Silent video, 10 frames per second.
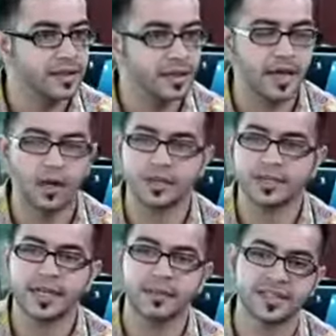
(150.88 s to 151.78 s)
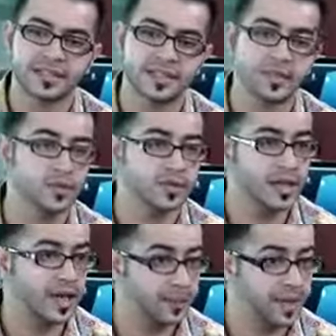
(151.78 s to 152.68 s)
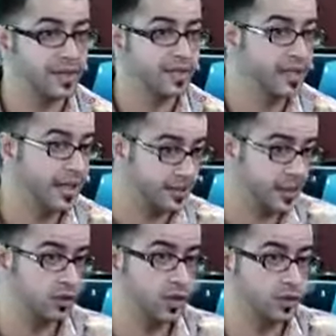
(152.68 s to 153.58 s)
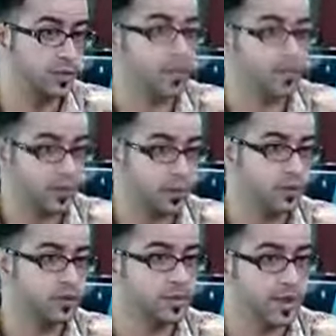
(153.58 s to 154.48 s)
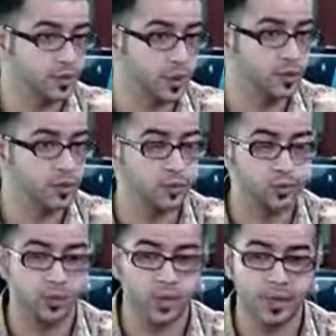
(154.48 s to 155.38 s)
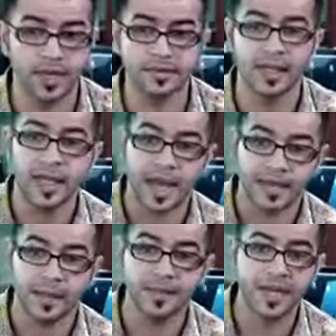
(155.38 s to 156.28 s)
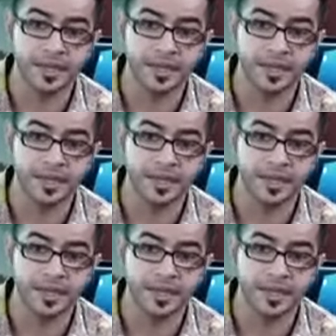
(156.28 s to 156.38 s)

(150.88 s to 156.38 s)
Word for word: ya kalau kita lihat masalah Timur Tengah yang pernah terjadi tahun-tahun sebelumnya 2011 2012 harga minyak